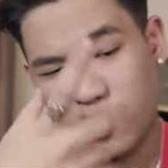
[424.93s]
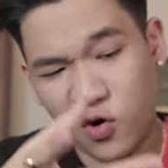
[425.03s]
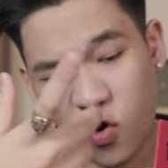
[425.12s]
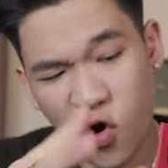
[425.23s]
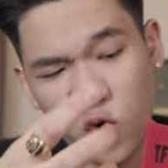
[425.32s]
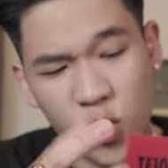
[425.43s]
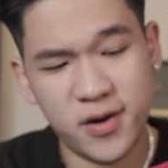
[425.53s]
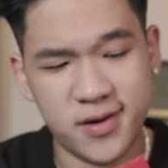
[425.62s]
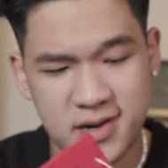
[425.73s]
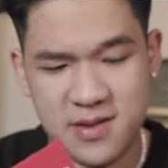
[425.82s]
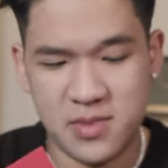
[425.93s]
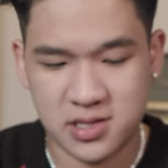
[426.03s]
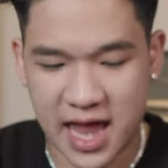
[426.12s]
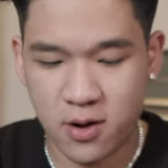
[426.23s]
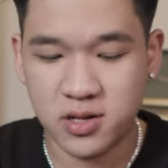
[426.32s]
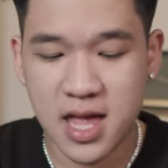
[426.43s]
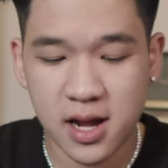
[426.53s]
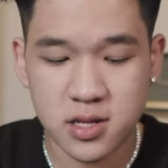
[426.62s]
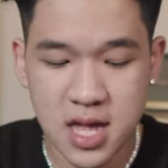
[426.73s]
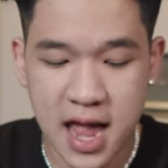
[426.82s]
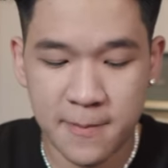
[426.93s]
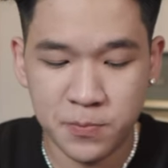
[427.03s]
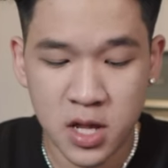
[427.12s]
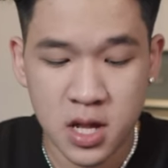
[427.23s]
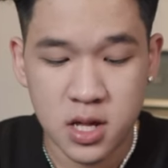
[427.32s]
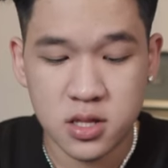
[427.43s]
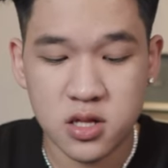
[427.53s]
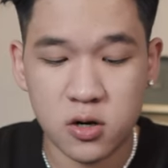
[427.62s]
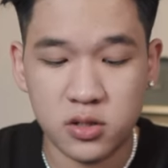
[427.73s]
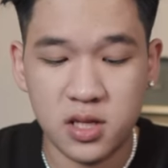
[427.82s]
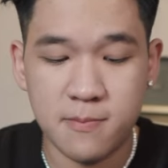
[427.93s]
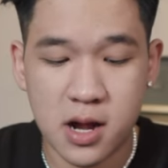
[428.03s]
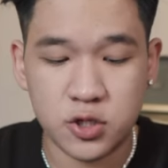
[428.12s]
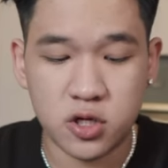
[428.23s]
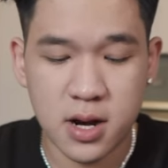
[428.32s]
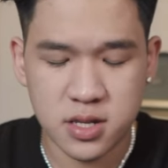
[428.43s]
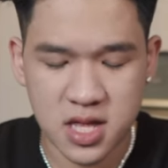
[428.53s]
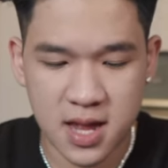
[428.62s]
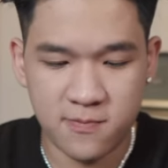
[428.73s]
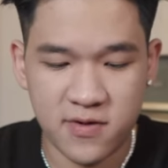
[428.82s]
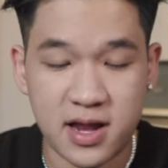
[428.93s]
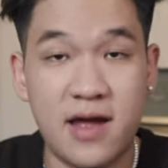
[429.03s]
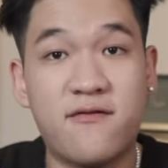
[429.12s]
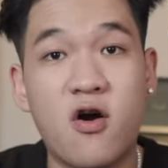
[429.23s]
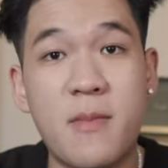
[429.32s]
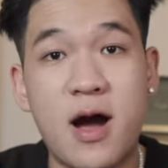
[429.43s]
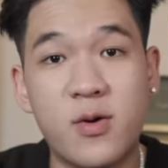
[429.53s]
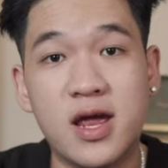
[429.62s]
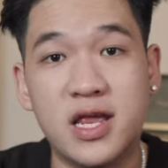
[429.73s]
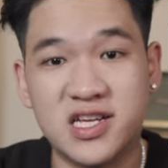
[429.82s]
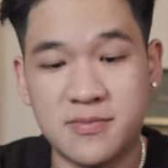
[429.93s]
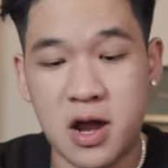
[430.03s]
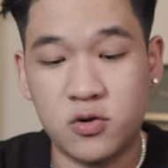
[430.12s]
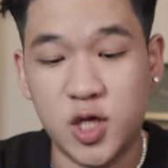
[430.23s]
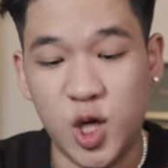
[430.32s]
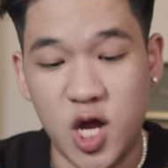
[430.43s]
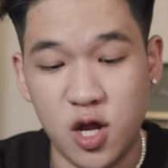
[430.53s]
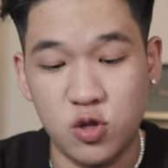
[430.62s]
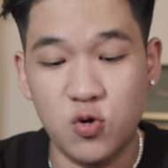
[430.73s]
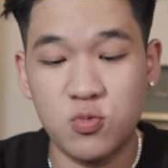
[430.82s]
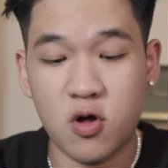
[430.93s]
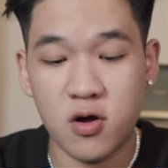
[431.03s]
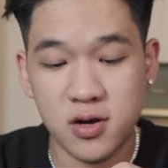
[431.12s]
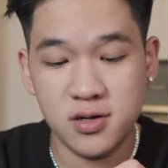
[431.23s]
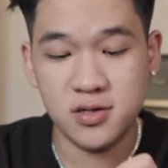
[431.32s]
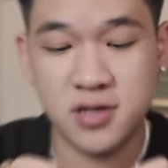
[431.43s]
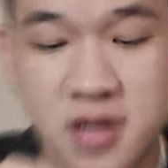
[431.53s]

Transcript: miếng gỗ luôn để mình tháo cái tác này ra sau đó thì mặc cho các bạn xem về cái form áo này để cho các bạn có thể hình dung rõ hơn